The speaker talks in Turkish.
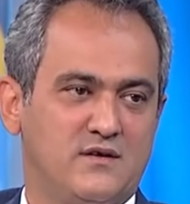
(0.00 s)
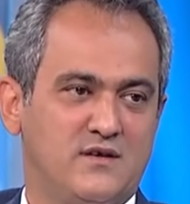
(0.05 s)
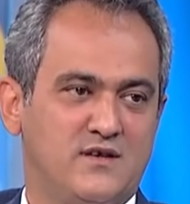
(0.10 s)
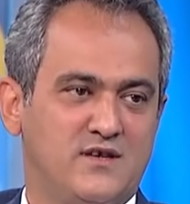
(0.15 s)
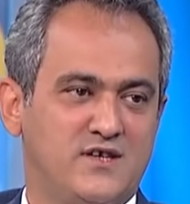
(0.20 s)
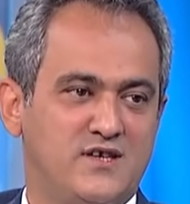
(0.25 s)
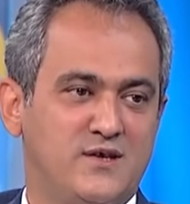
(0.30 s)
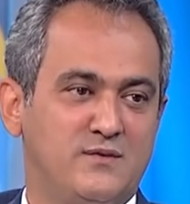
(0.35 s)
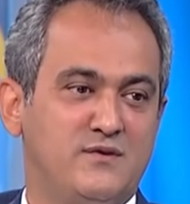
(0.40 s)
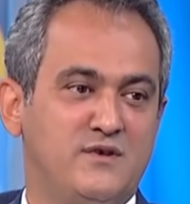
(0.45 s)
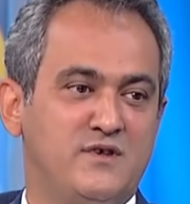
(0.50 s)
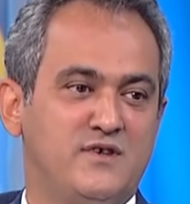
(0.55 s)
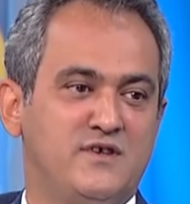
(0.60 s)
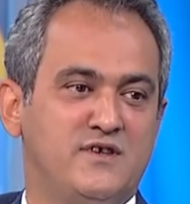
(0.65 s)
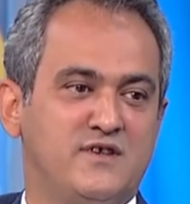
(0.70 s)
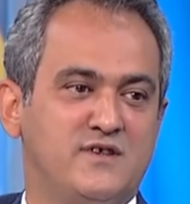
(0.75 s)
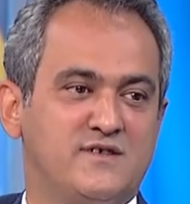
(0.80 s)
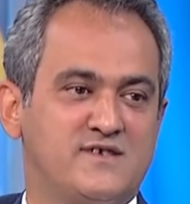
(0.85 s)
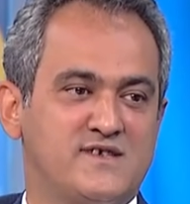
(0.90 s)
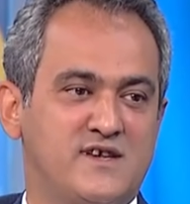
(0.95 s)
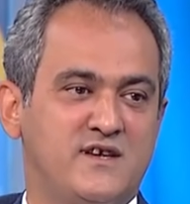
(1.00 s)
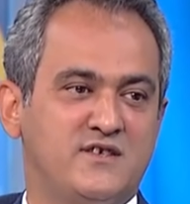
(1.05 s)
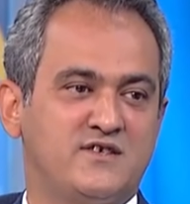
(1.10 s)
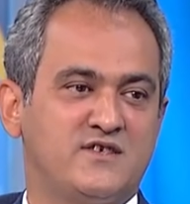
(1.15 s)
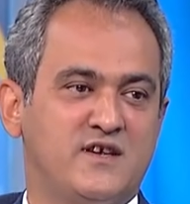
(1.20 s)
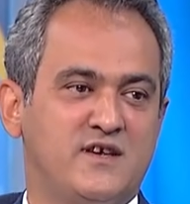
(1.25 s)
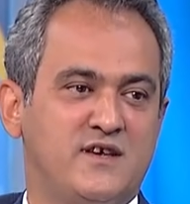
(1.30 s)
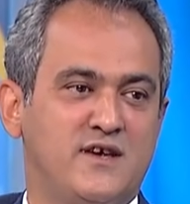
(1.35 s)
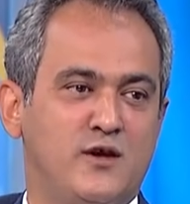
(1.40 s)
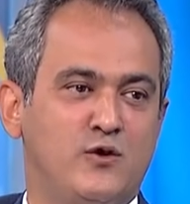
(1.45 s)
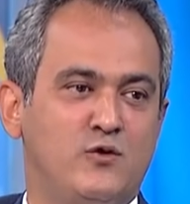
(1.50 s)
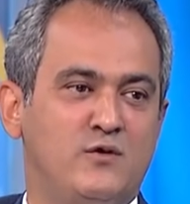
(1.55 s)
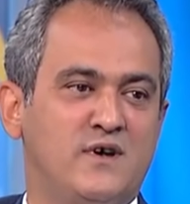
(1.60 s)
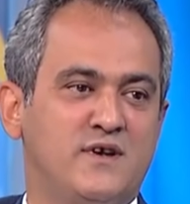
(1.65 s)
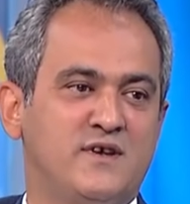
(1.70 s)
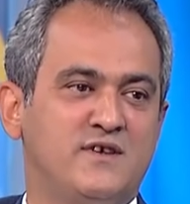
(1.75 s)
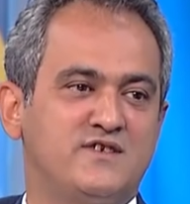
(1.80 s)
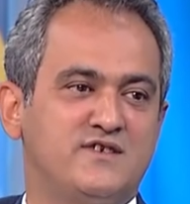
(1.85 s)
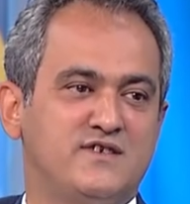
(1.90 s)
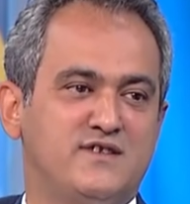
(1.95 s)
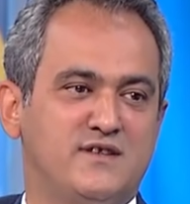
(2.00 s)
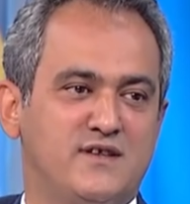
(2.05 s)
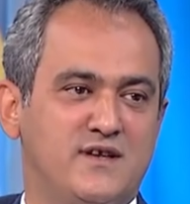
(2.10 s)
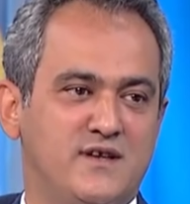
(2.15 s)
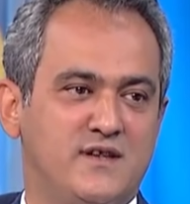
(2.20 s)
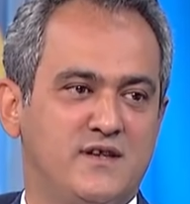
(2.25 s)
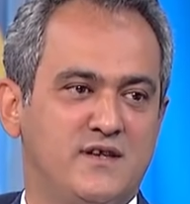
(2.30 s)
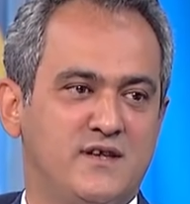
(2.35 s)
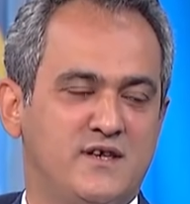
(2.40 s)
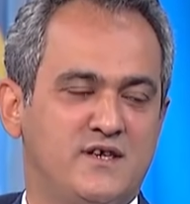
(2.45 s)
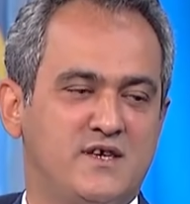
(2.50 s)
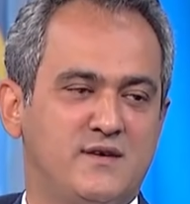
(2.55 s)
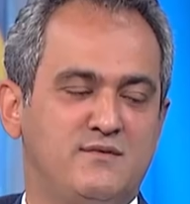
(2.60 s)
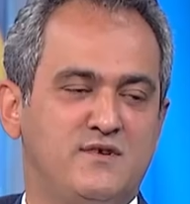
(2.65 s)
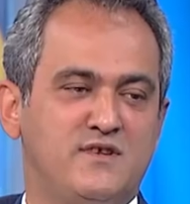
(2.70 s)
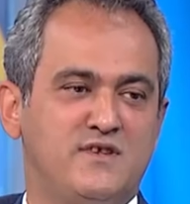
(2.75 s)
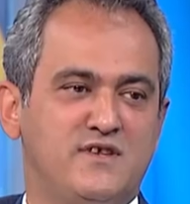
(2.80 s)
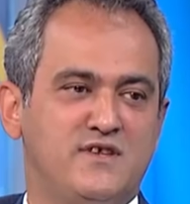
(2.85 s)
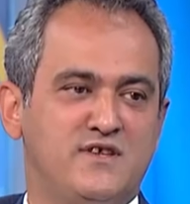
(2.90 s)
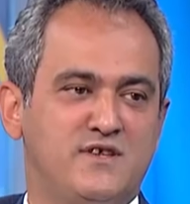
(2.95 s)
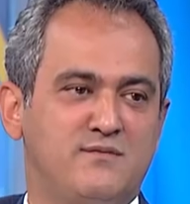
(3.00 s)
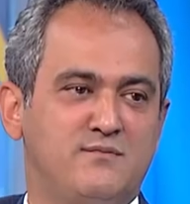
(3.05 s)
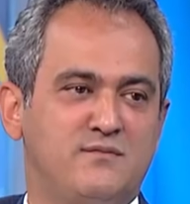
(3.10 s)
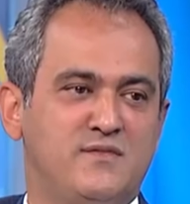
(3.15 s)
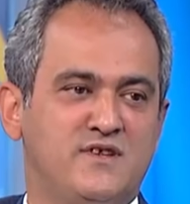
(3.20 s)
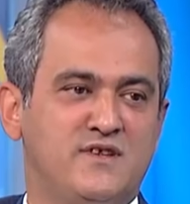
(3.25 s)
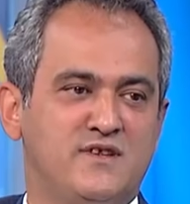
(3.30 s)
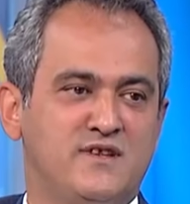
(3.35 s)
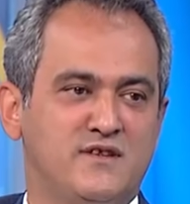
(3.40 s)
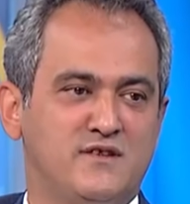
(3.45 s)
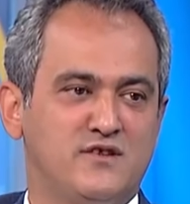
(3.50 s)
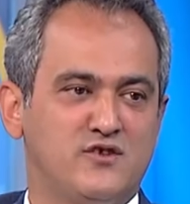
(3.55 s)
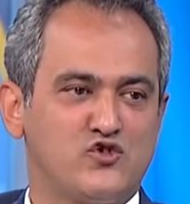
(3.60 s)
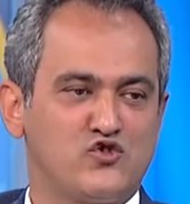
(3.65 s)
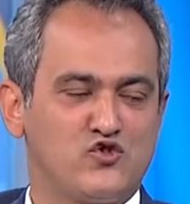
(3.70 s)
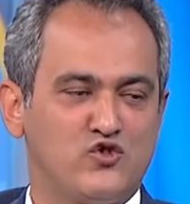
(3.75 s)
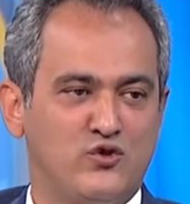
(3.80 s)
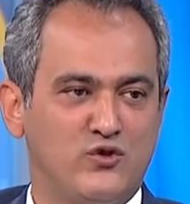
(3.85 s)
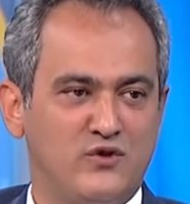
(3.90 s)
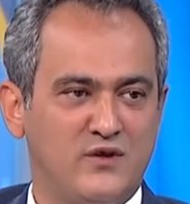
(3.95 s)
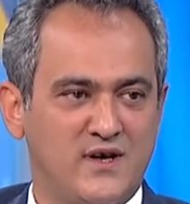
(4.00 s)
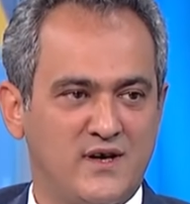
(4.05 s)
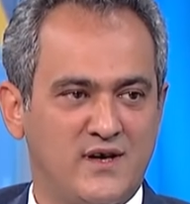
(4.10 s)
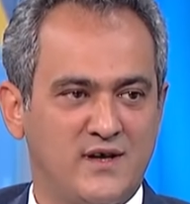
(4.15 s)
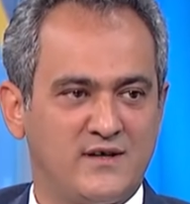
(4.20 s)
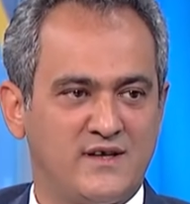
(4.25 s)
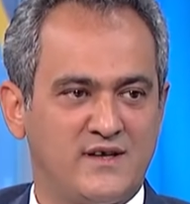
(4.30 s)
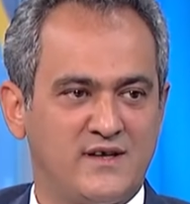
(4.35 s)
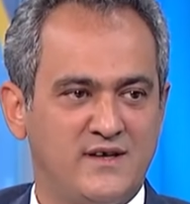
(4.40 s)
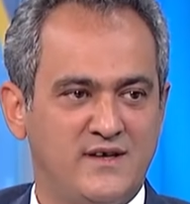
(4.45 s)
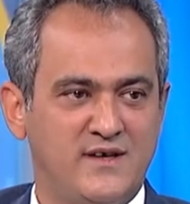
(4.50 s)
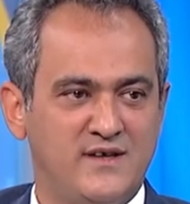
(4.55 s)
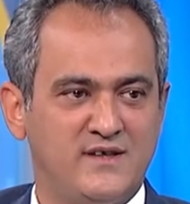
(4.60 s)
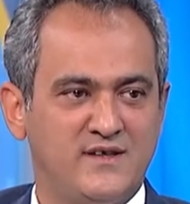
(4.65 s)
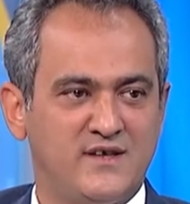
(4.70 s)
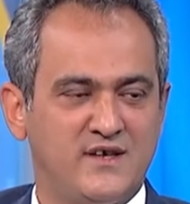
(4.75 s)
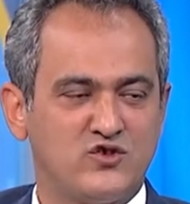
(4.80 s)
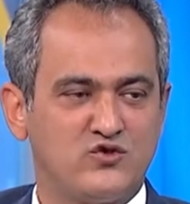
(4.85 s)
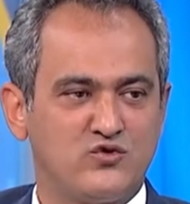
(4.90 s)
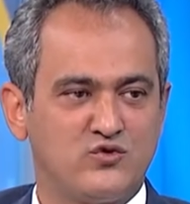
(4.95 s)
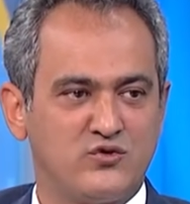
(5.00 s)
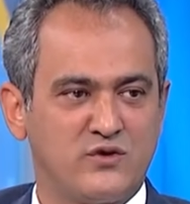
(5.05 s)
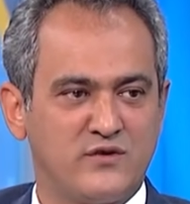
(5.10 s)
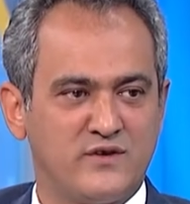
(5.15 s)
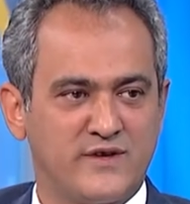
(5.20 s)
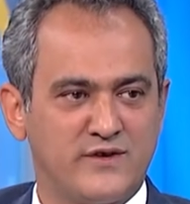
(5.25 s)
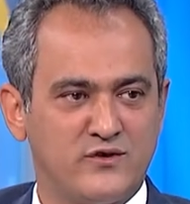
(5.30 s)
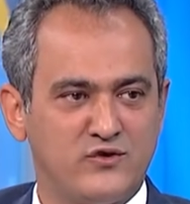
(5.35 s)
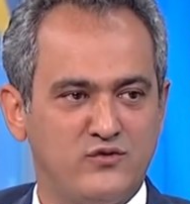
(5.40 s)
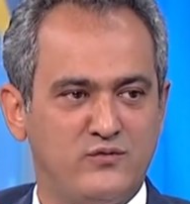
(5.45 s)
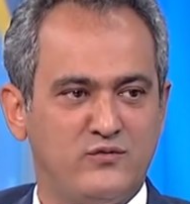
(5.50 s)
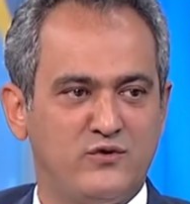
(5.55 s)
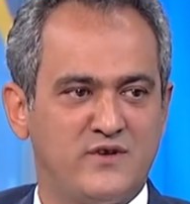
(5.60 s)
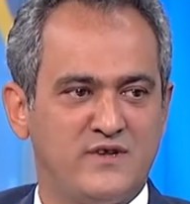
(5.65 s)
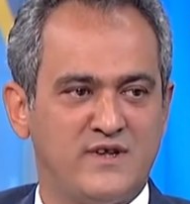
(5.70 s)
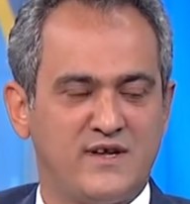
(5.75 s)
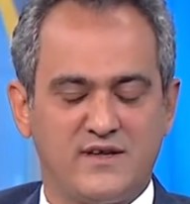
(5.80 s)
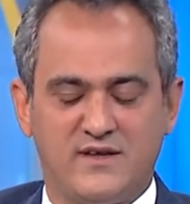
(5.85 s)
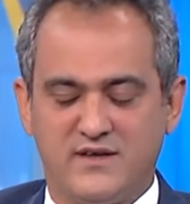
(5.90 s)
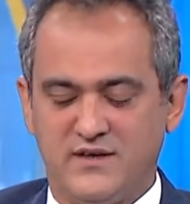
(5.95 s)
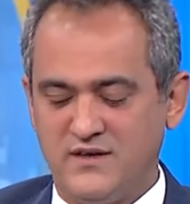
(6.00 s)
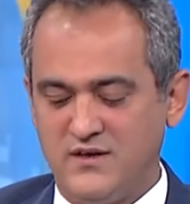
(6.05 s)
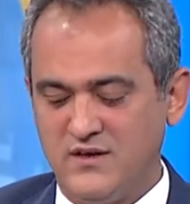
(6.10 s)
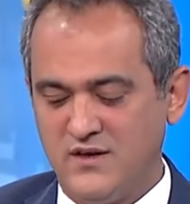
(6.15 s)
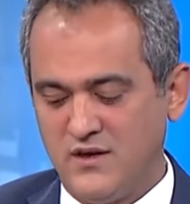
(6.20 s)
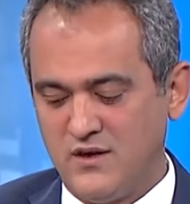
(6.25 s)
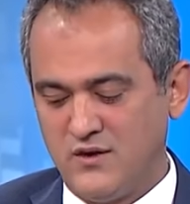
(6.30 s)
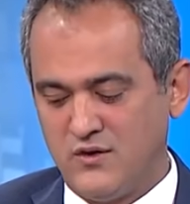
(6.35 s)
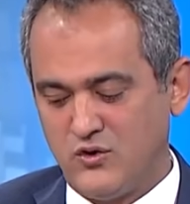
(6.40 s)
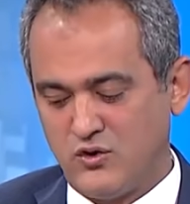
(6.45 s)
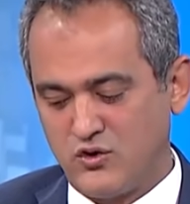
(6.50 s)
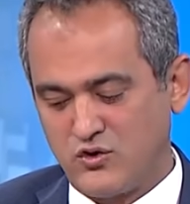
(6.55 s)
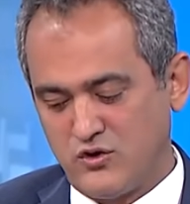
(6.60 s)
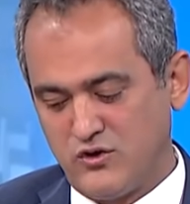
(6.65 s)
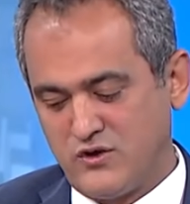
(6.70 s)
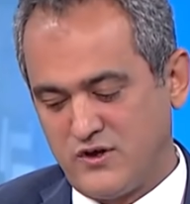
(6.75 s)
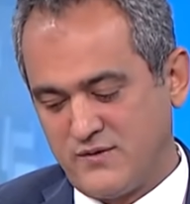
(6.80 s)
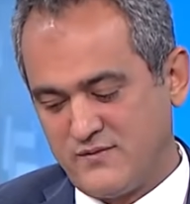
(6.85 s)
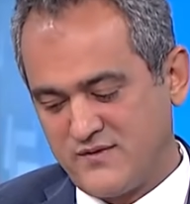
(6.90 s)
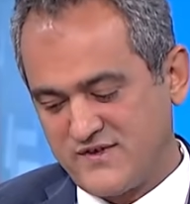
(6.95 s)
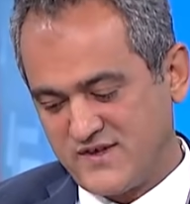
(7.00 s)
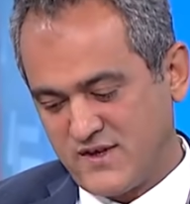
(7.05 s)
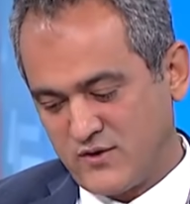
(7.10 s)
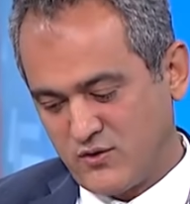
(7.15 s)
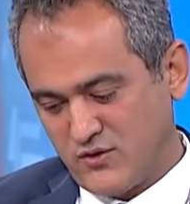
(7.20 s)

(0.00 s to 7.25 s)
2020, ee, sadece Eylül ayı için değil, 2021 yılının sonuna kadar ihtiyaç duydukları tüm ödenekleri okullarımıza